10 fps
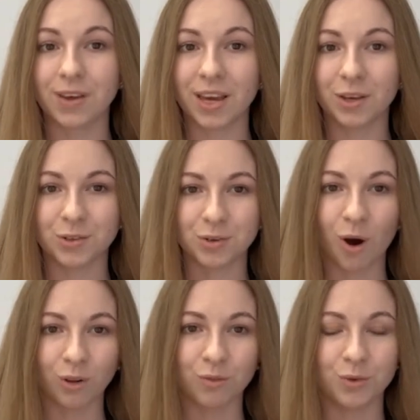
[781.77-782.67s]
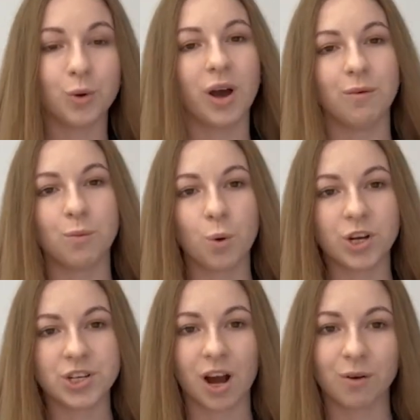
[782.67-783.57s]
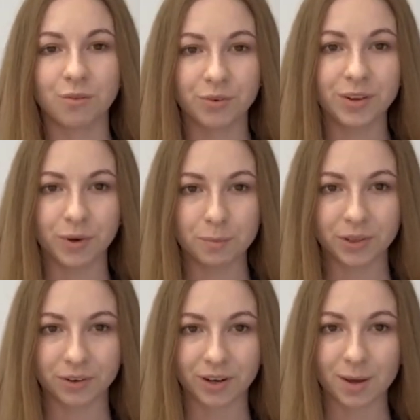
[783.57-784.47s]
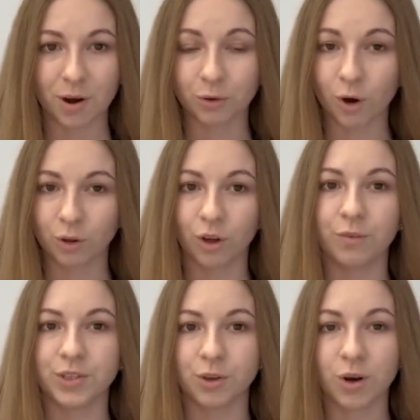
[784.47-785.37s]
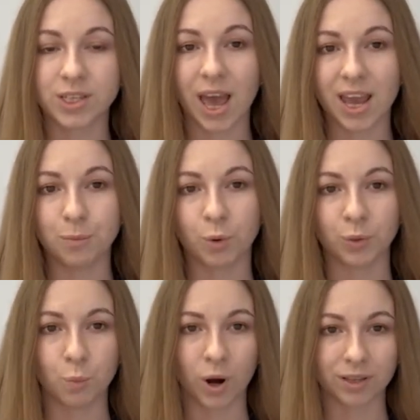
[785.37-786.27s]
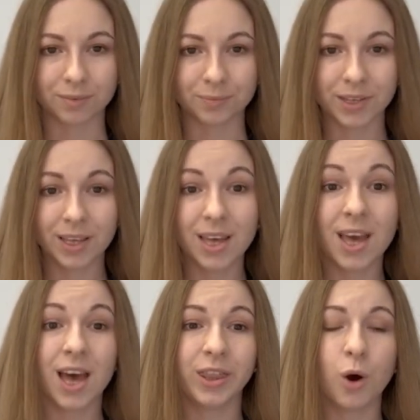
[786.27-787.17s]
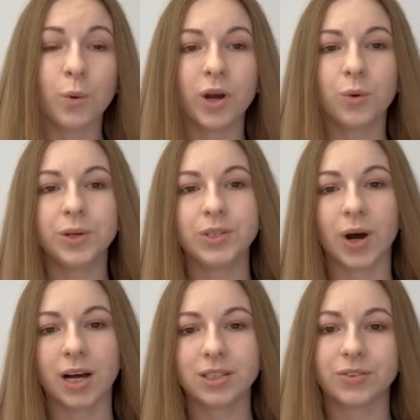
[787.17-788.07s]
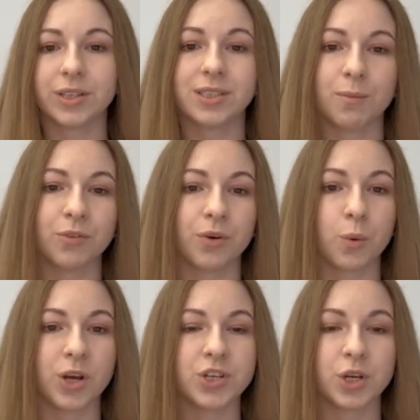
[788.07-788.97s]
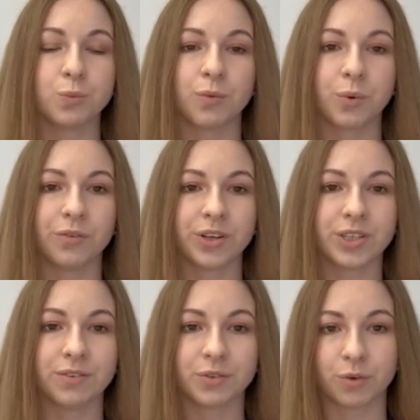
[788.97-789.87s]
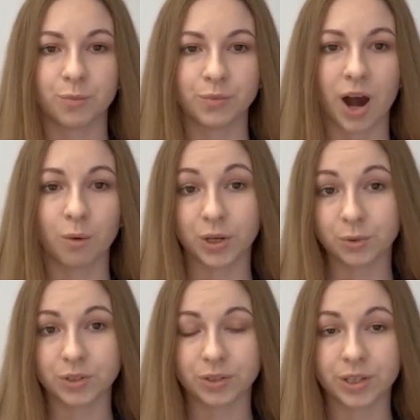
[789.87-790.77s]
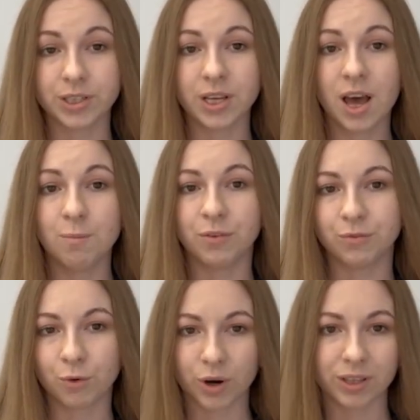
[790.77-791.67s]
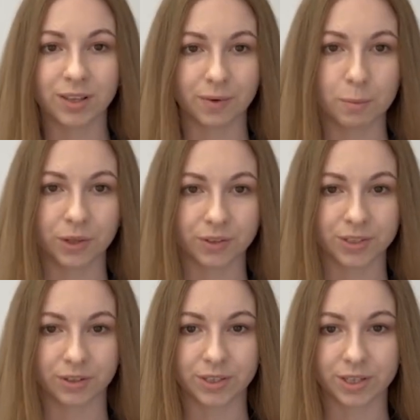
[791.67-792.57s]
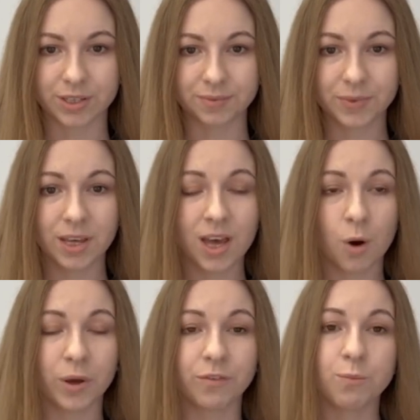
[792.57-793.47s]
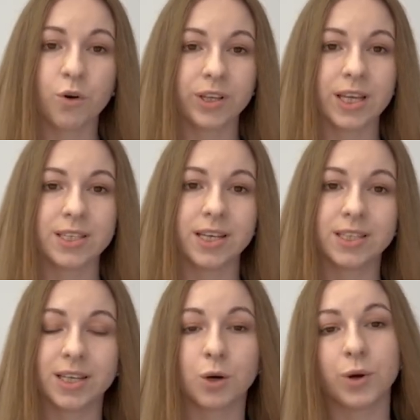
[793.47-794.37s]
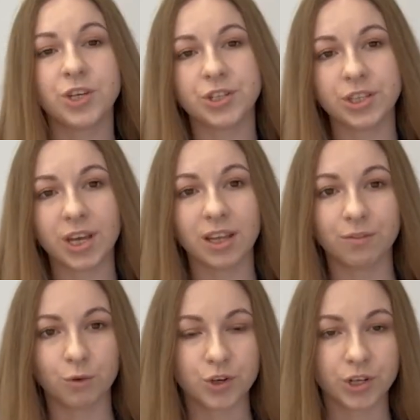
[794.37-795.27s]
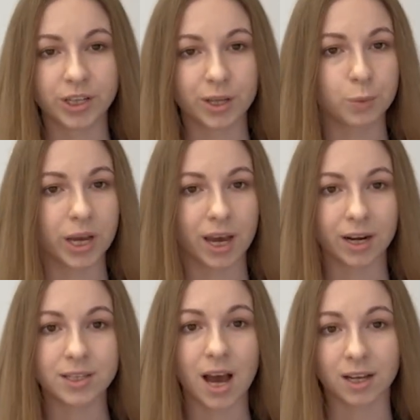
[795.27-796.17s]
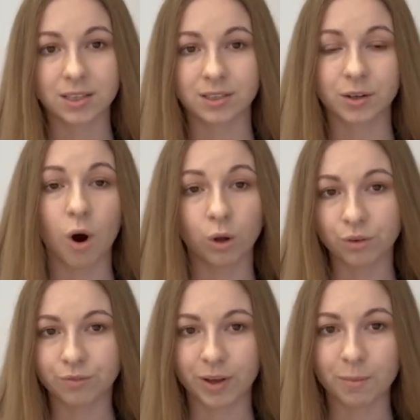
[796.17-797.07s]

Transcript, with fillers: de agradecer a todos vocês que assistiram ao nosso webinar sobre o OnlyOffice 8.1. Agora responderemos algumas das perguntas que recebemos de nossos usuários antes do início do webinar. Temos mais de 60 perguntas e, infelizmente, não podemos responder todas elas online.